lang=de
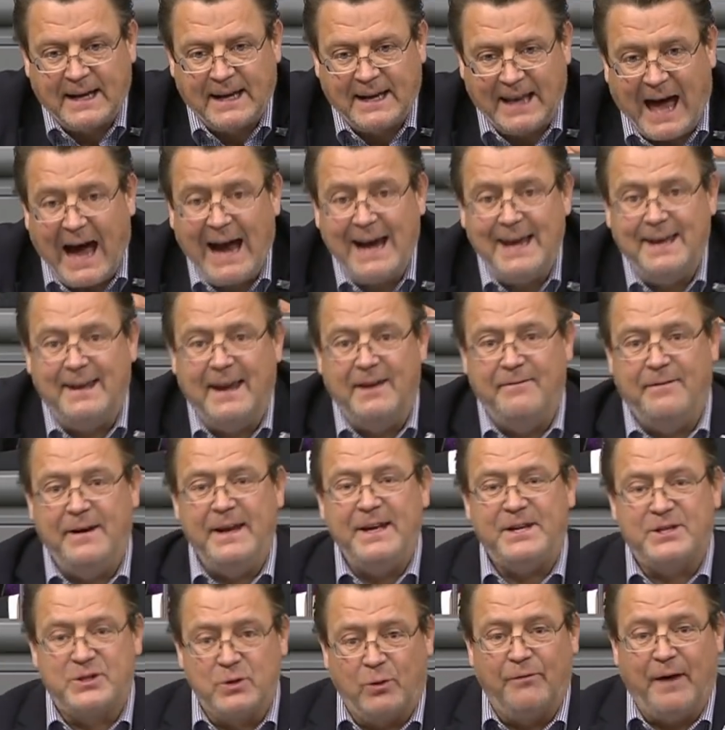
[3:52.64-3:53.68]
Nein, denn wenn
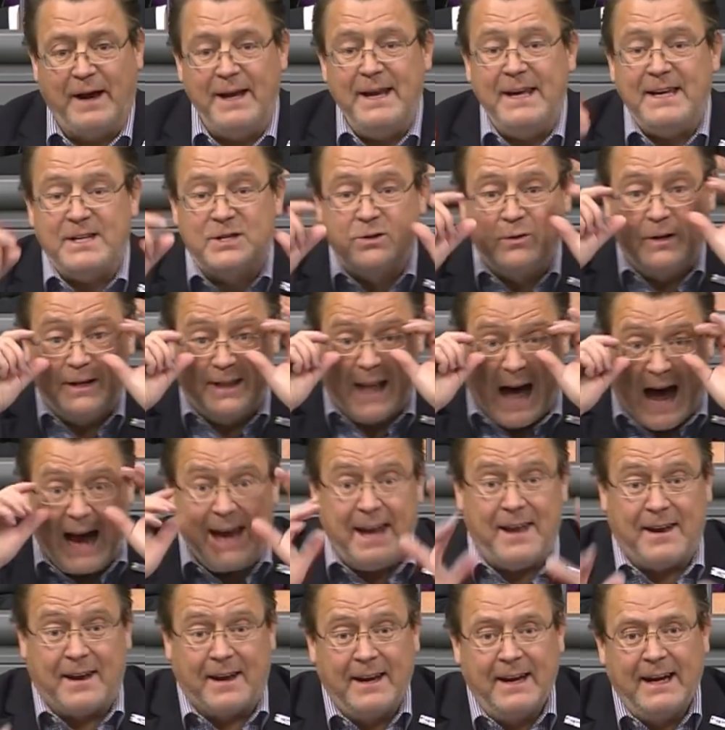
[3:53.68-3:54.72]
ich so, wenn ich,
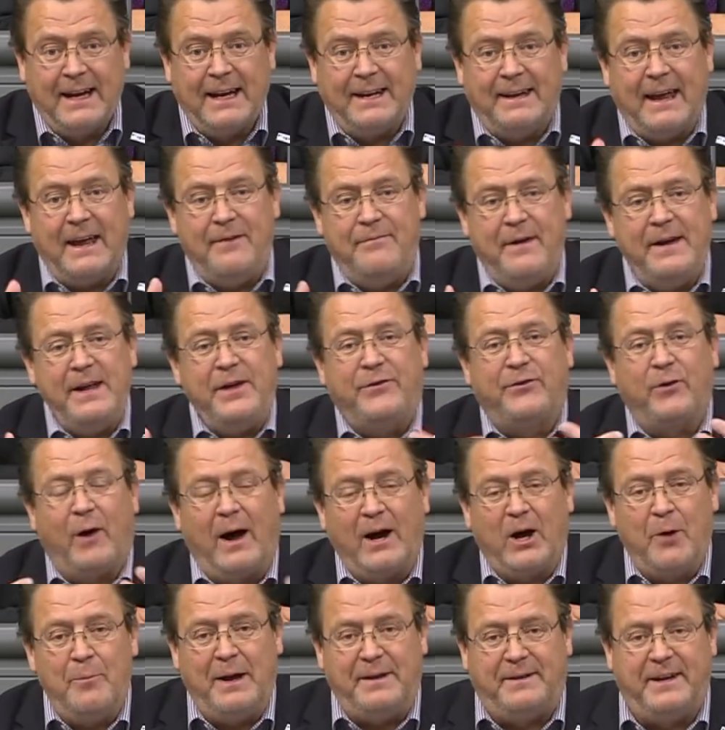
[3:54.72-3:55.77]
nein, denn wenn ich so
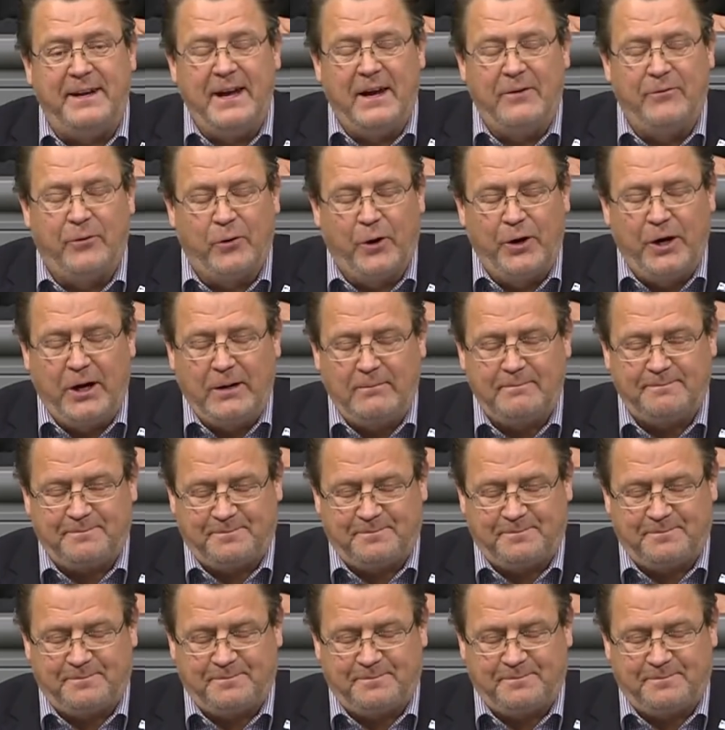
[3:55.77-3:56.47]
argumentieren würde,